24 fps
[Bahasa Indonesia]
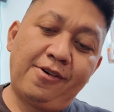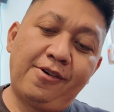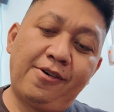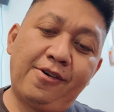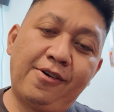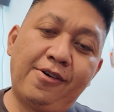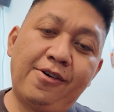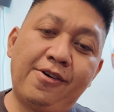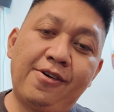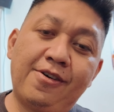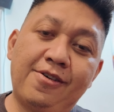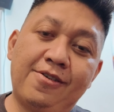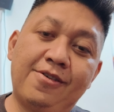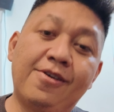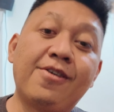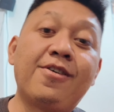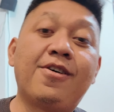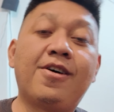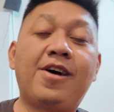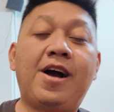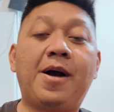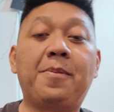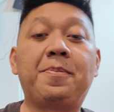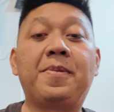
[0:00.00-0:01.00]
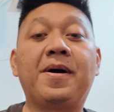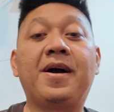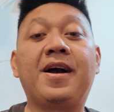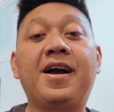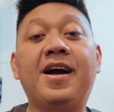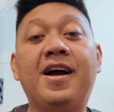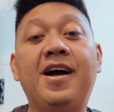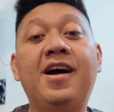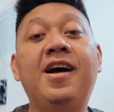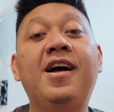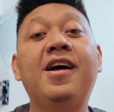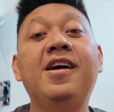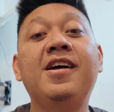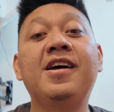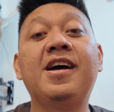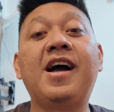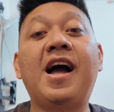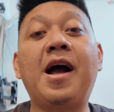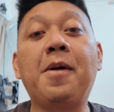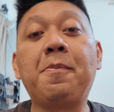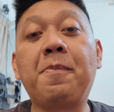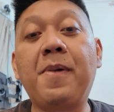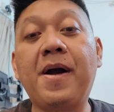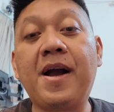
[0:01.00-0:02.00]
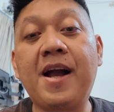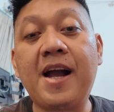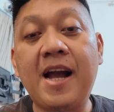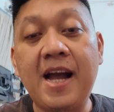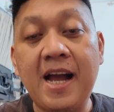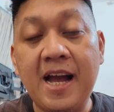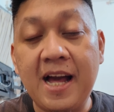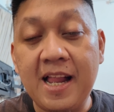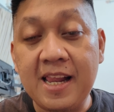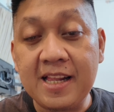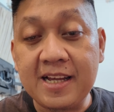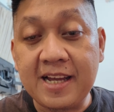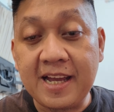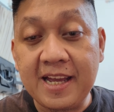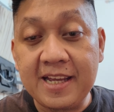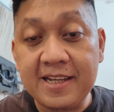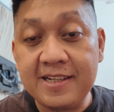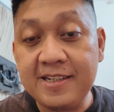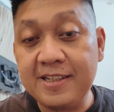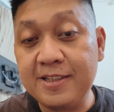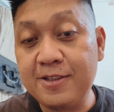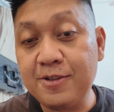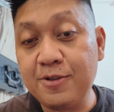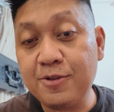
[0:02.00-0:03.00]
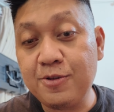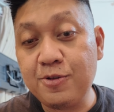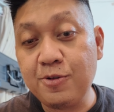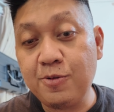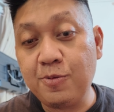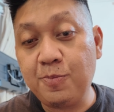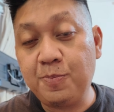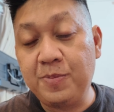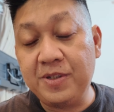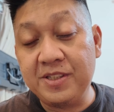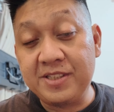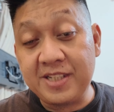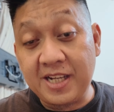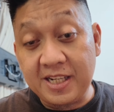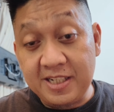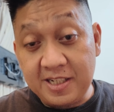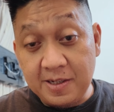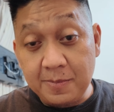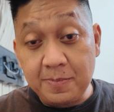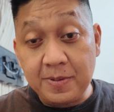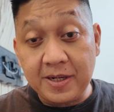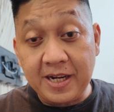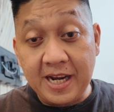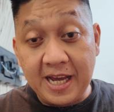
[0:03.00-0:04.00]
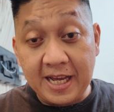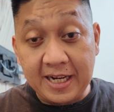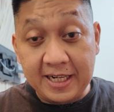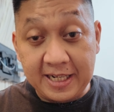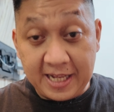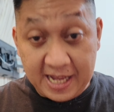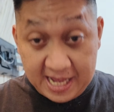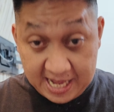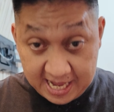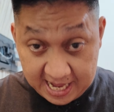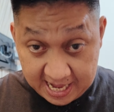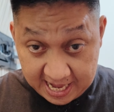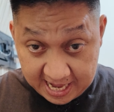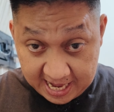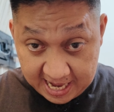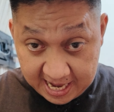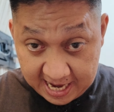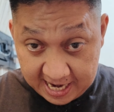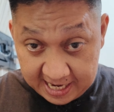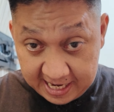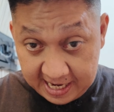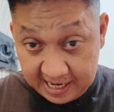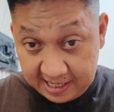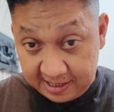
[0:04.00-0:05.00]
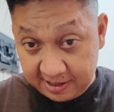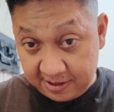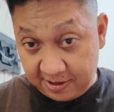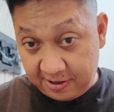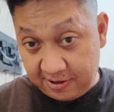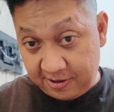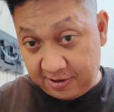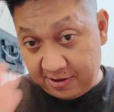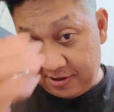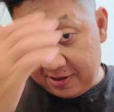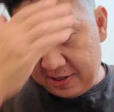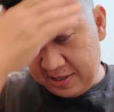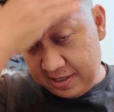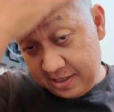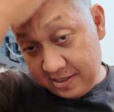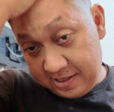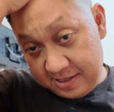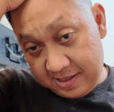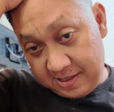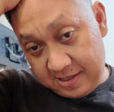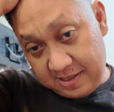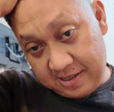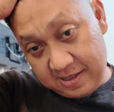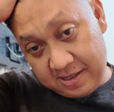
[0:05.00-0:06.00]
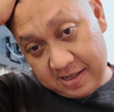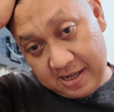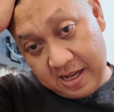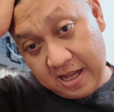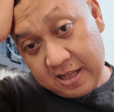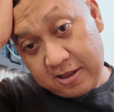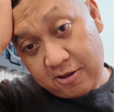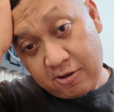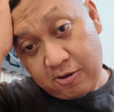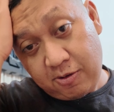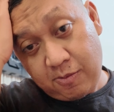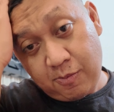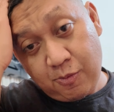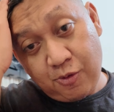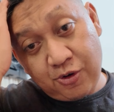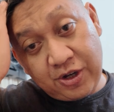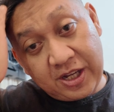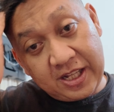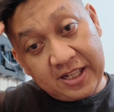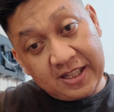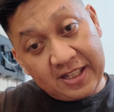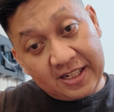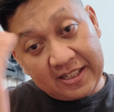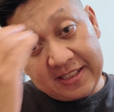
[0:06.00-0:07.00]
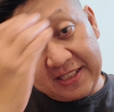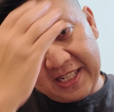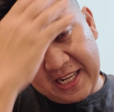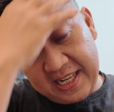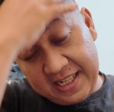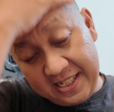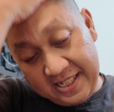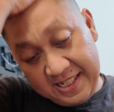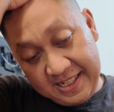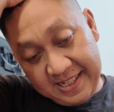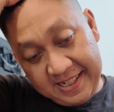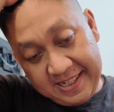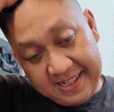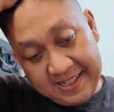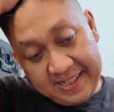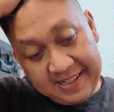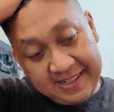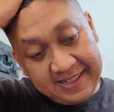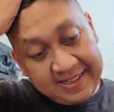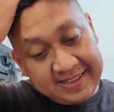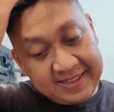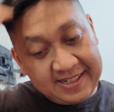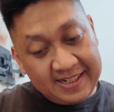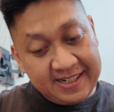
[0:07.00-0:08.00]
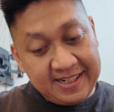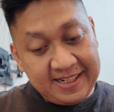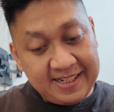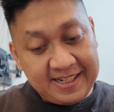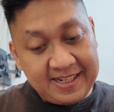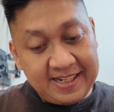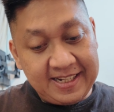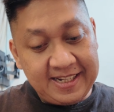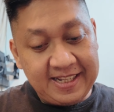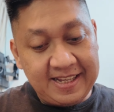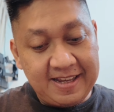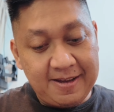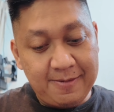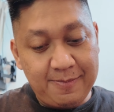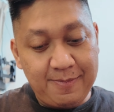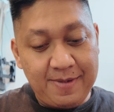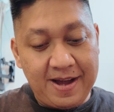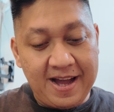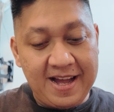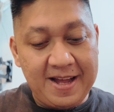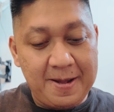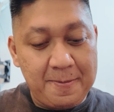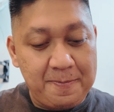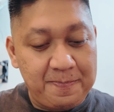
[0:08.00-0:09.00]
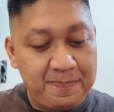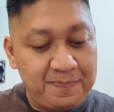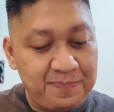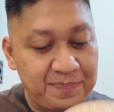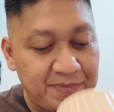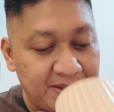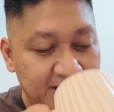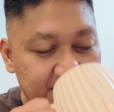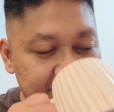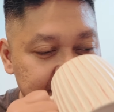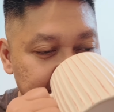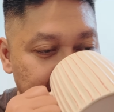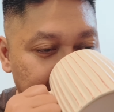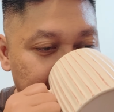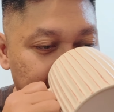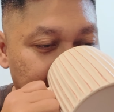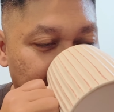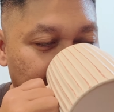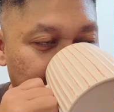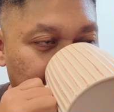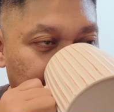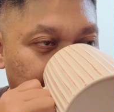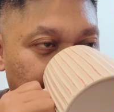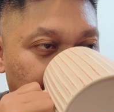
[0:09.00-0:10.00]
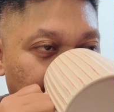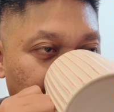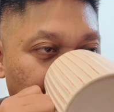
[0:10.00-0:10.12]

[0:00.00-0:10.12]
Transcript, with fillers: Oh, apakah apakah hal kayak gitu tuh bisa dibenarkan bisa atau uh, uh, uh, atau mungkin uh, terjadi jadi gini ya mbak uh, uh, sekali lagi